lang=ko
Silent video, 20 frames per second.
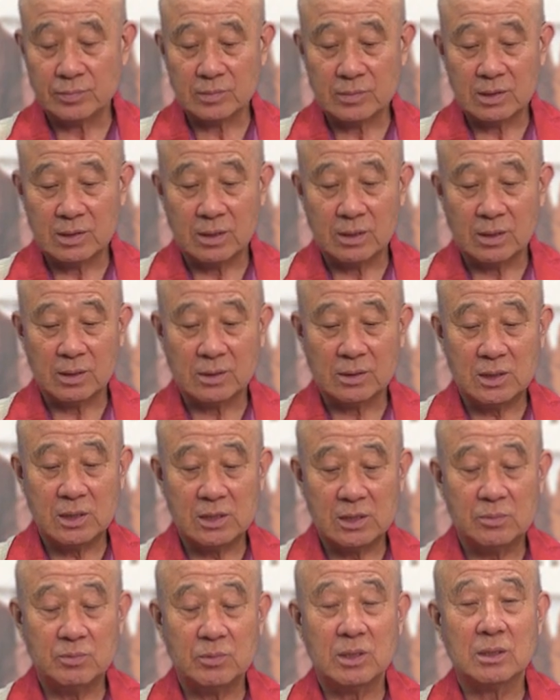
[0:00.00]
어,
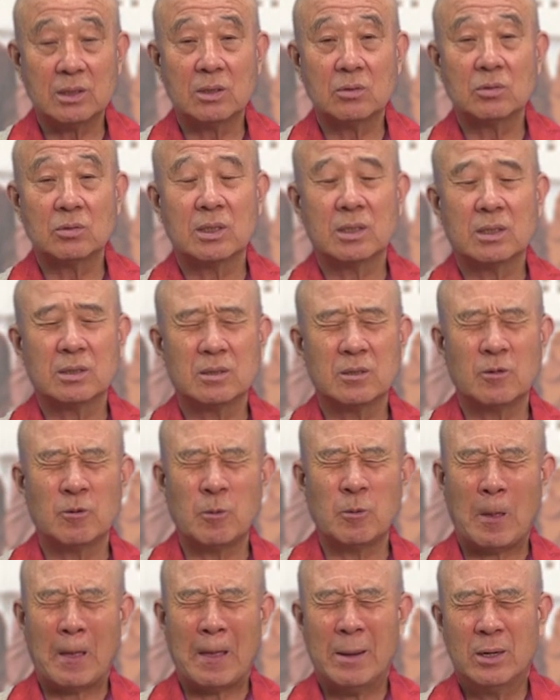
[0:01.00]
70년대 우리가
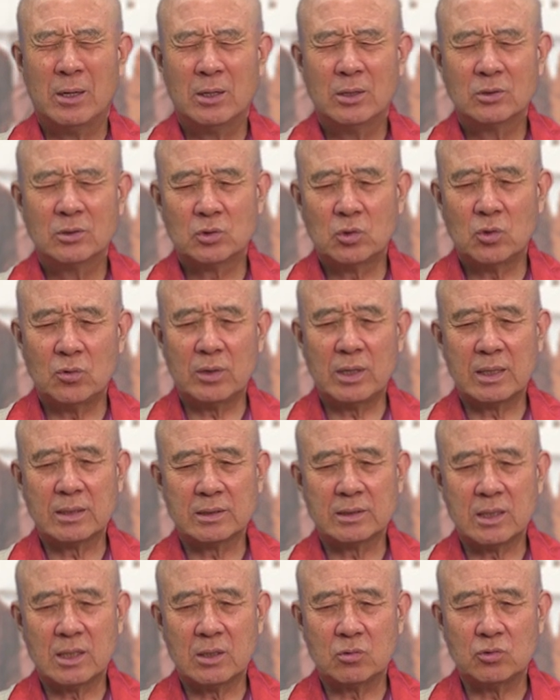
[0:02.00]
그
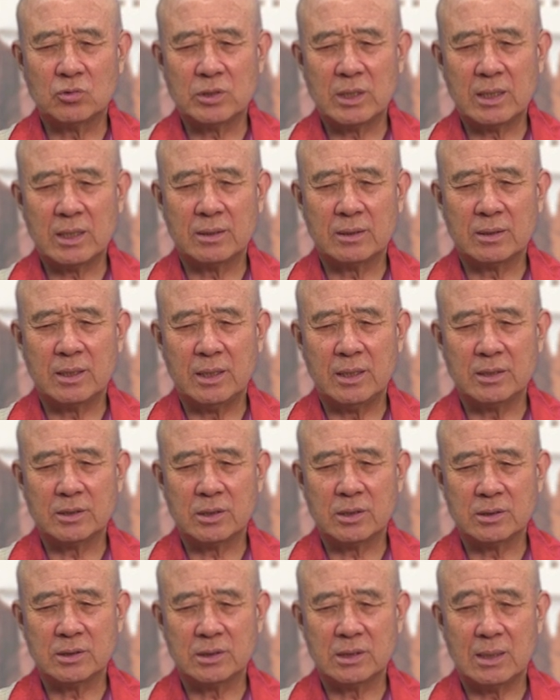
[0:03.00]
송강사 구산
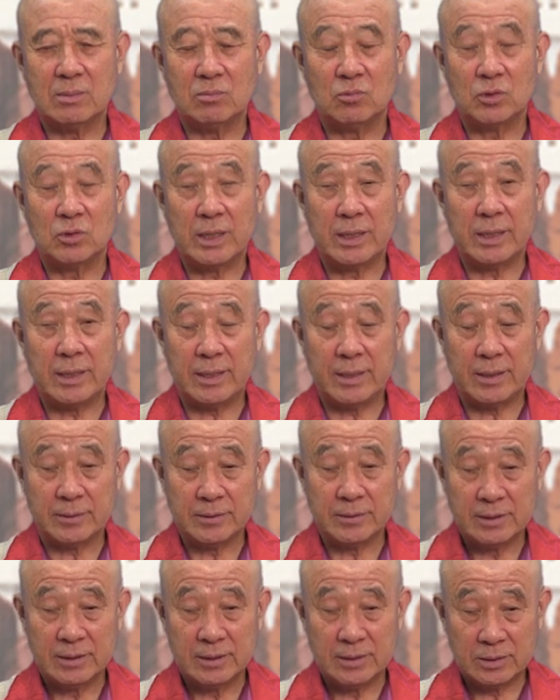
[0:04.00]
대선사
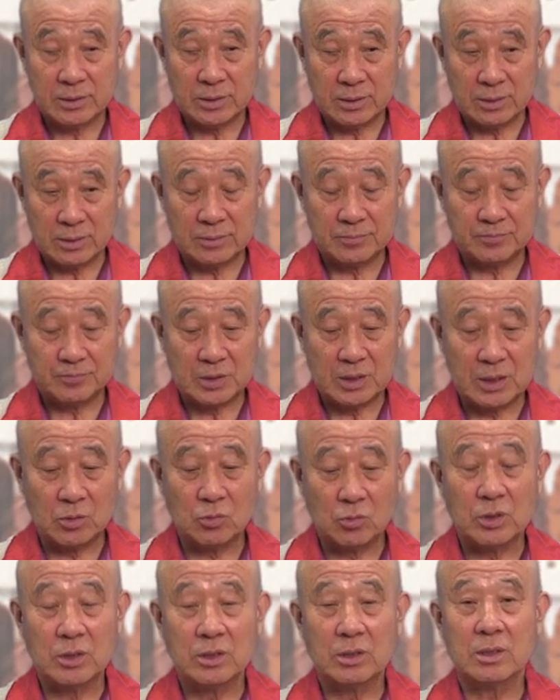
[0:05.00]
문화에서
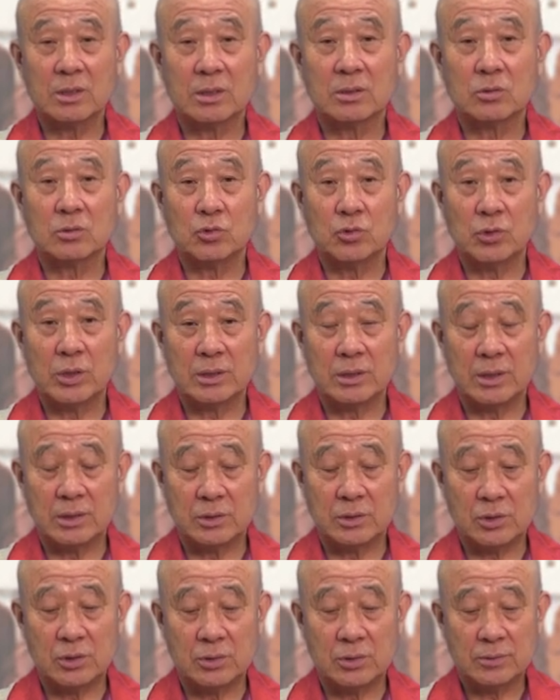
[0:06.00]
외국인들이 그 수행을
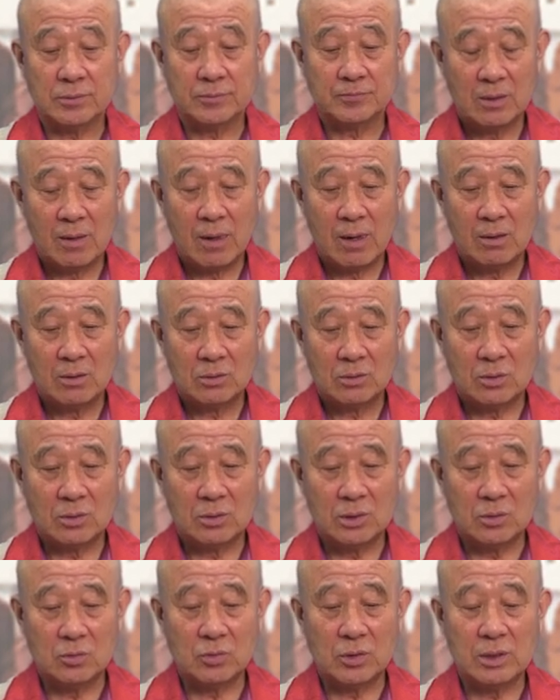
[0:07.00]
했죠. 또
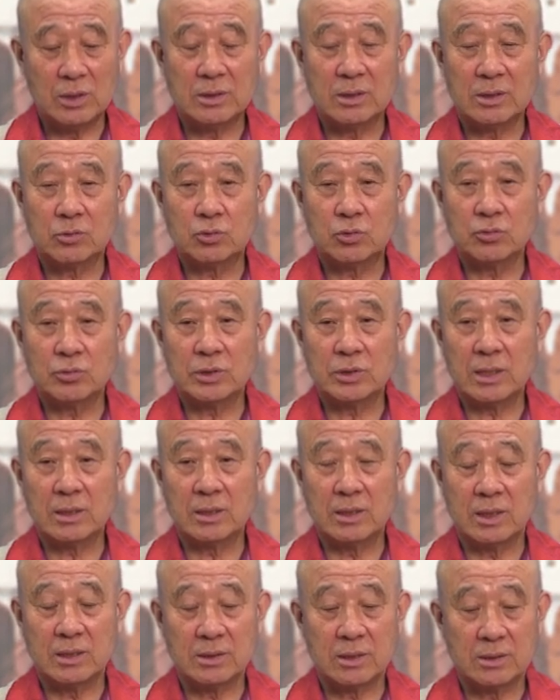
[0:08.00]
이후에 이제
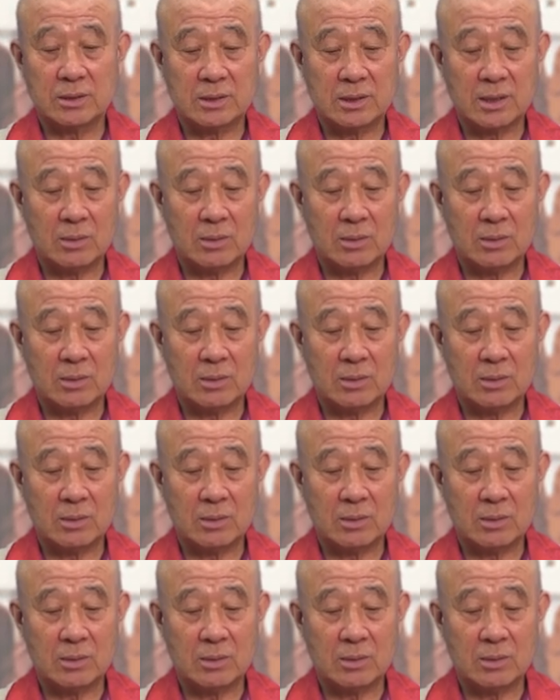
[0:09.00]
숭산 대선사